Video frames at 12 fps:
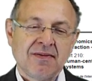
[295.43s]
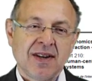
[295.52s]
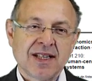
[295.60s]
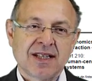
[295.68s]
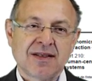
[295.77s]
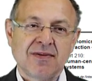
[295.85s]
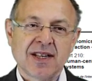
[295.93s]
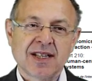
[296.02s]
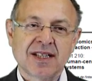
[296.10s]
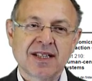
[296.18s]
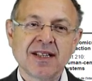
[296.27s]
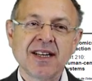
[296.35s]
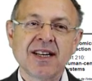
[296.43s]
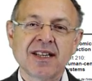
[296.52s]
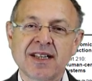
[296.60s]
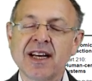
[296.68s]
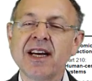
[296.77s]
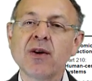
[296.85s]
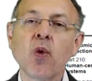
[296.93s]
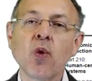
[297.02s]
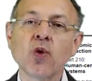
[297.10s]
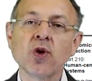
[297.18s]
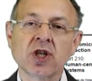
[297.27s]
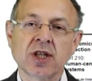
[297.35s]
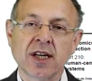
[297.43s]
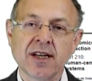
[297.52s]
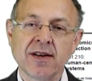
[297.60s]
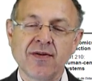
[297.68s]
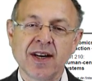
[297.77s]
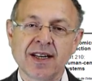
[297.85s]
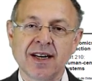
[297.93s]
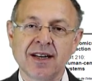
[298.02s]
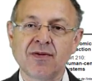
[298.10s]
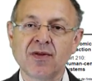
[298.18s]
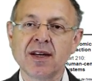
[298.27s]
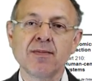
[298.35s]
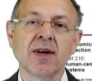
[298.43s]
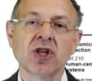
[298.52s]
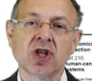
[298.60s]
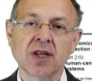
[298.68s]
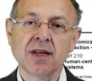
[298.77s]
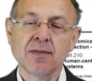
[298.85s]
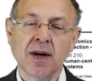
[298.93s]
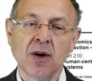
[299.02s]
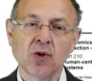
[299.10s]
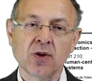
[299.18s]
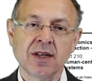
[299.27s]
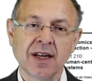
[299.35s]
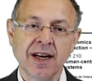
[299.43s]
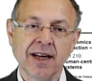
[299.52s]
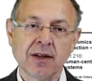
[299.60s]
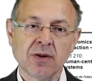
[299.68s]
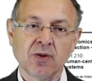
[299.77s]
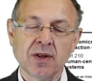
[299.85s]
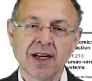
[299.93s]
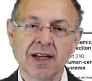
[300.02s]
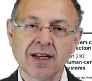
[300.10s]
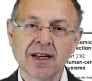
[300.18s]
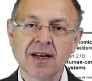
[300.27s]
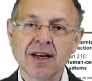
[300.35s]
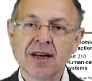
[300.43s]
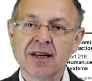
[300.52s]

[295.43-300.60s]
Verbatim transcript: was, was nicht den hohen Stellenwert hat wie im Maschinenbau oder in der Elektrotechnik.